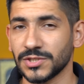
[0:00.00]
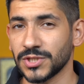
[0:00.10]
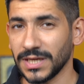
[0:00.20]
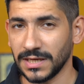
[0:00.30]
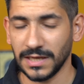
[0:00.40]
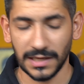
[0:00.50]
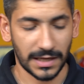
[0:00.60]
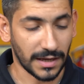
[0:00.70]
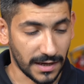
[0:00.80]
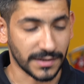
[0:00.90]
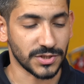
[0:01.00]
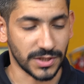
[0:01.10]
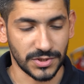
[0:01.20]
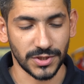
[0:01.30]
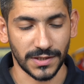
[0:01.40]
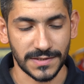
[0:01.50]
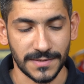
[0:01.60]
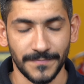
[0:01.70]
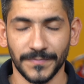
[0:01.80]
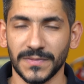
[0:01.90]
الشكل الخارجي للجهاز
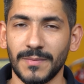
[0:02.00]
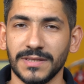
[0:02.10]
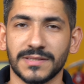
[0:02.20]
طبعا